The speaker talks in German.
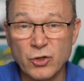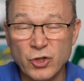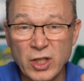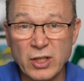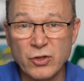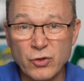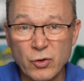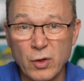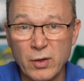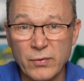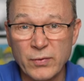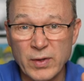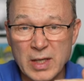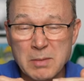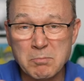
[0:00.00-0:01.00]

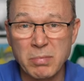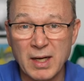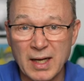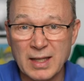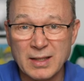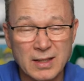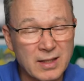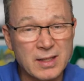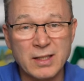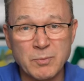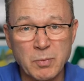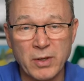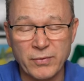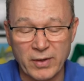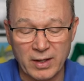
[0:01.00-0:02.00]
Stickstoff im Blatt
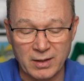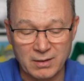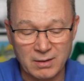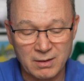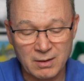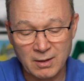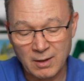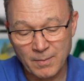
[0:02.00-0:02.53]
ist perfekt.